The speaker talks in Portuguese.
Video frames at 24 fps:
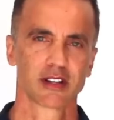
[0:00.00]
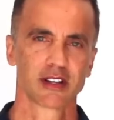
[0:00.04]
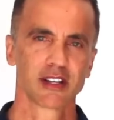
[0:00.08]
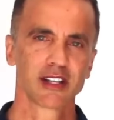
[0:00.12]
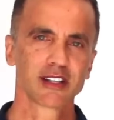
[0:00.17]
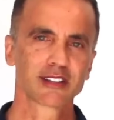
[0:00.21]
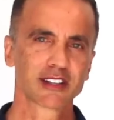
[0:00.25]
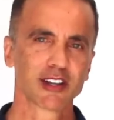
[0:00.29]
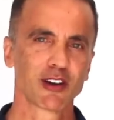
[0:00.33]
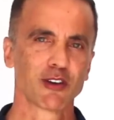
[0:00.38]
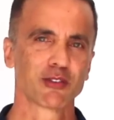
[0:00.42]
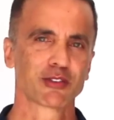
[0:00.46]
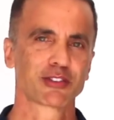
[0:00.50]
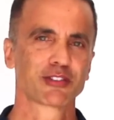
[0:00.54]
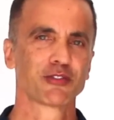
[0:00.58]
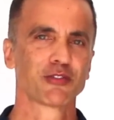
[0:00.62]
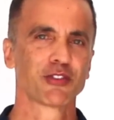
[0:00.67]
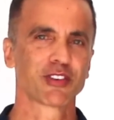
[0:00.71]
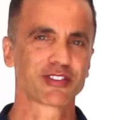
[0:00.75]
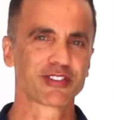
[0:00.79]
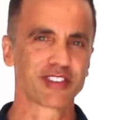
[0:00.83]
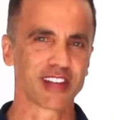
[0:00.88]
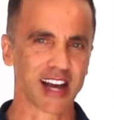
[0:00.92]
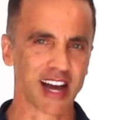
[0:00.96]
Então, se
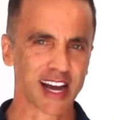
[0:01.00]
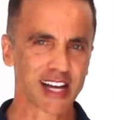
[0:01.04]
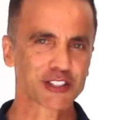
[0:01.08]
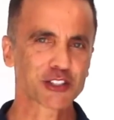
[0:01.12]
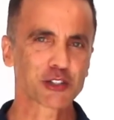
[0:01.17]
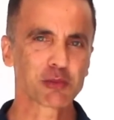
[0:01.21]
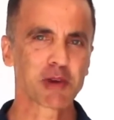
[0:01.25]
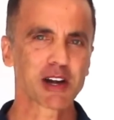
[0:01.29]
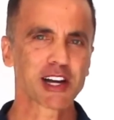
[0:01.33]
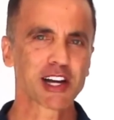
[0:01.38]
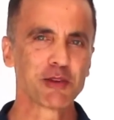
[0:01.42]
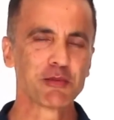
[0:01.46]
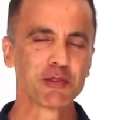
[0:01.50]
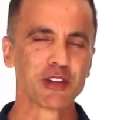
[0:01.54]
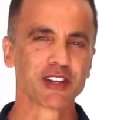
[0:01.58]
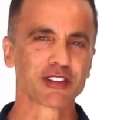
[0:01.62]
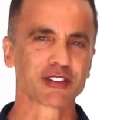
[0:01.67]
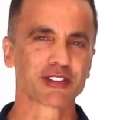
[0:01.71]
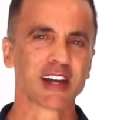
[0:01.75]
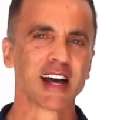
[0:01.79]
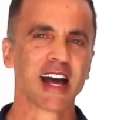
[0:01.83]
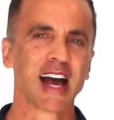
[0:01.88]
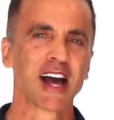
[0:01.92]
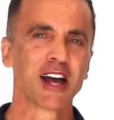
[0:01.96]
você acha uma
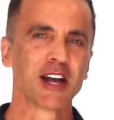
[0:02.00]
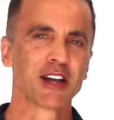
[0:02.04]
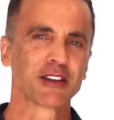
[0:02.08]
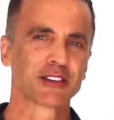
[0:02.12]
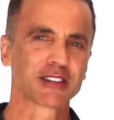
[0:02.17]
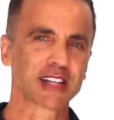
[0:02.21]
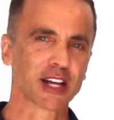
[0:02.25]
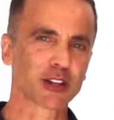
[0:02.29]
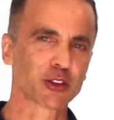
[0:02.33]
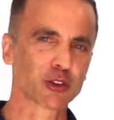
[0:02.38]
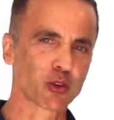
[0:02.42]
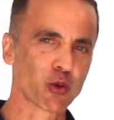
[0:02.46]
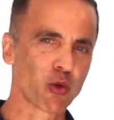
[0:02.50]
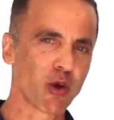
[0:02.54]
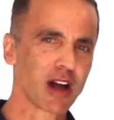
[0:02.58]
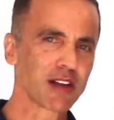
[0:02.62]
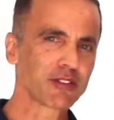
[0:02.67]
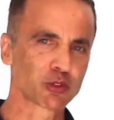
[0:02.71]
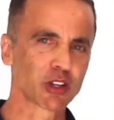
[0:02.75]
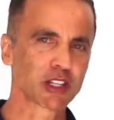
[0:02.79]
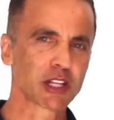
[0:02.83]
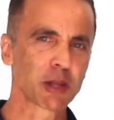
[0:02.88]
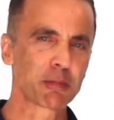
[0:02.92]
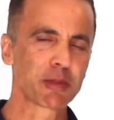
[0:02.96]
camisa que está
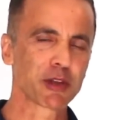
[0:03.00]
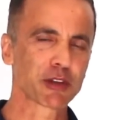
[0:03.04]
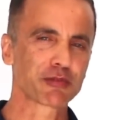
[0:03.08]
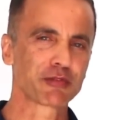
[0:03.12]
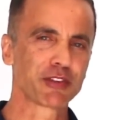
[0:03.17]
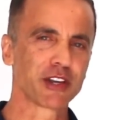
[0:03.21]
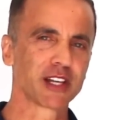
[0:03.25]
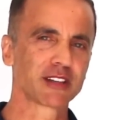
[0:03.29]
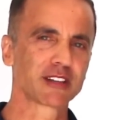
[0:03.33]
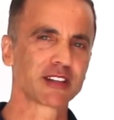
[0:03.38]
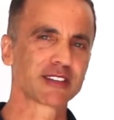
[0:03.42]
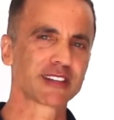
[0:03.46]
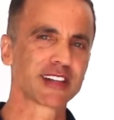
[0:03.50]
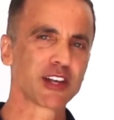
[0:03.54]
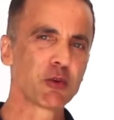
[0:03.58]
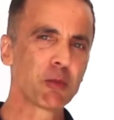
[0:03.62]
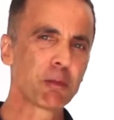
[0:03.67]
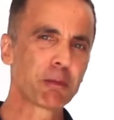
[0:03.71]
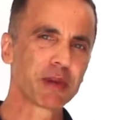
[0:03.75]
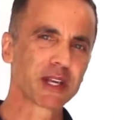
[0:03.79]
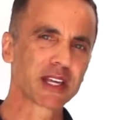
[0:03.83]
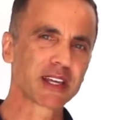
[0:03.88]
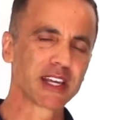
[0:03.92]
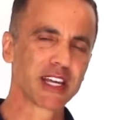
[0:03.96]
quase toda perfeita e tem
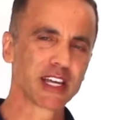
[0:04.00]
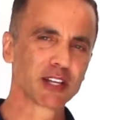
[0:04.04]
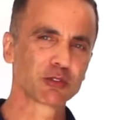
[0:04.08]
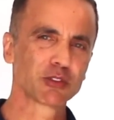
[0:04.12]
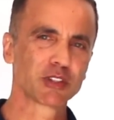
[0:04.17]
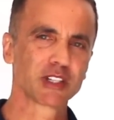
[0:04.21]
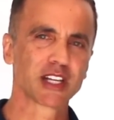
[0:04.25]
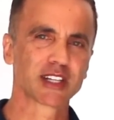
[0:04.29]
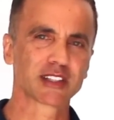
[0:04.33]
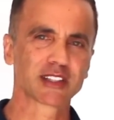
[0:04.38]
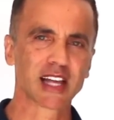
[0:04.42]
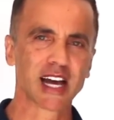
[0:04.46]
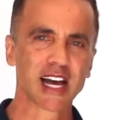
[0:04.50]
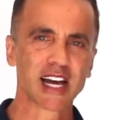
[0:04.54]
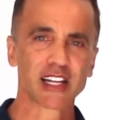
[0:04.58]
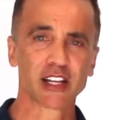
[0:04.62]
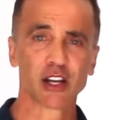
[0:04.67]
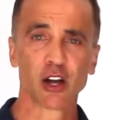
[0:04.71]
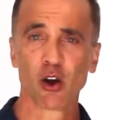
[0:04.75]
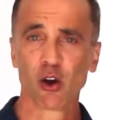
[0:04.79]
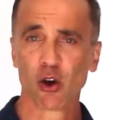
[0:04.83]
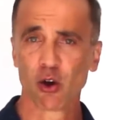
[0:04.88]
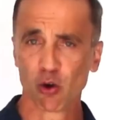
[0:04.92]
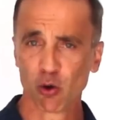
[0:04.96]
um pequeno
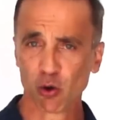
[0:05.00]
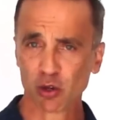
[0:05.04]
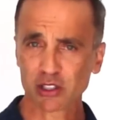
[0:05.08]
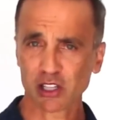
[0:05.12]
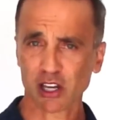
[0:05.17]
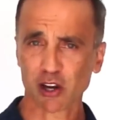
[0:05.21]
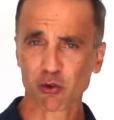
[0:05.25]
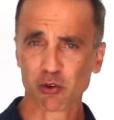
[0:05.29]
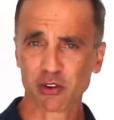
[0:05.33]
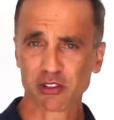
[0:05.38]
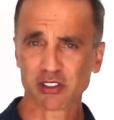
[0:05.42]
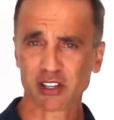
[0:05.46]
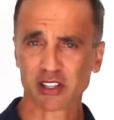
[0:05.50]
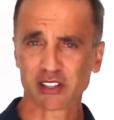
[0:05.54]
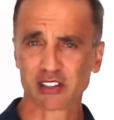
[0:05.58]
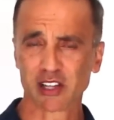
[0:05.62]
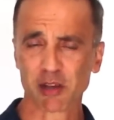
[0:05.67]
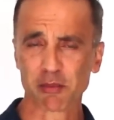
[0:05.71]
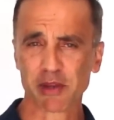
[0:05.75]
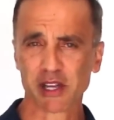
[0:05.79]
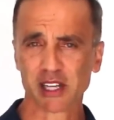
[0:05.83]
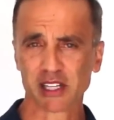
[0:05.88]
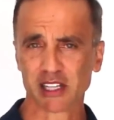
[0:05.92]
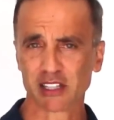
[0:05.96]
detalhe, outra coisa que
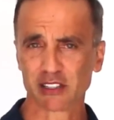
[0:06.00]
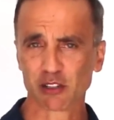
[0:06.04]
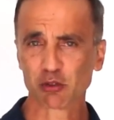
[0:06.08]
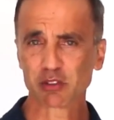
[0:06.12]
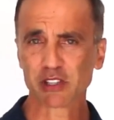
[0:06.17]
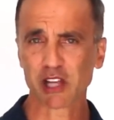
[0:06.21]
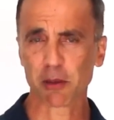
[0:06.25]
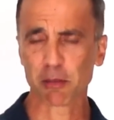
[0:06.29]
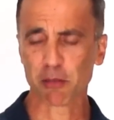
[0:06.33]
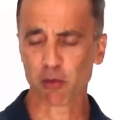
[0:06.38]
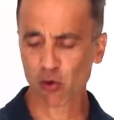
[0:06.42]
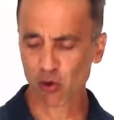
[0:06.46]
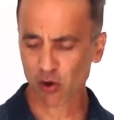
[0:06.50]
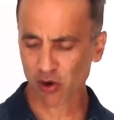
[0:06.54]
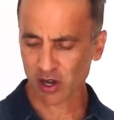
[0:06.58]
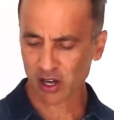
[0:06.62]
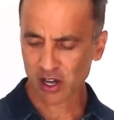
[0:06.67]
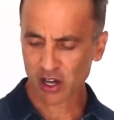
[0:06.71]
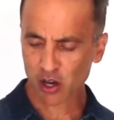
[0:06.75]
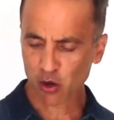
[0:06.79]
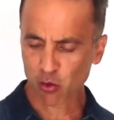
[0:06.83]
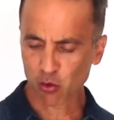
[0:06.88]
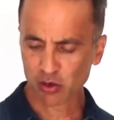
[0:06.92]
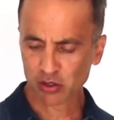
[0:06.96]
também ela não está boa,
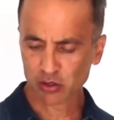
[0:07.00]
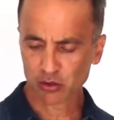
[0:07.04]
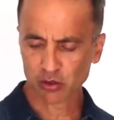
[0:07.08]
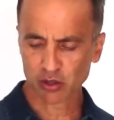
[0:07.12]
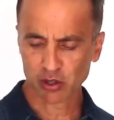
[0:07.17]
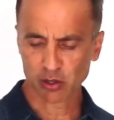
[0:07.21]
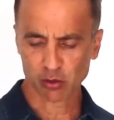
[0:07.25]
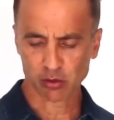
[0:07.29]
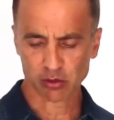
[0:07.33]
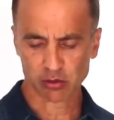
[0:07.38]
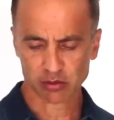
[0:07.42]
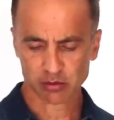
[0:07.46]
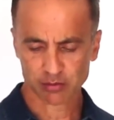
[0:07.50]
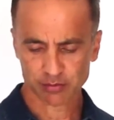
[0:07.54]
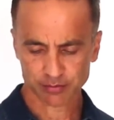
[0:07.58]
quando eu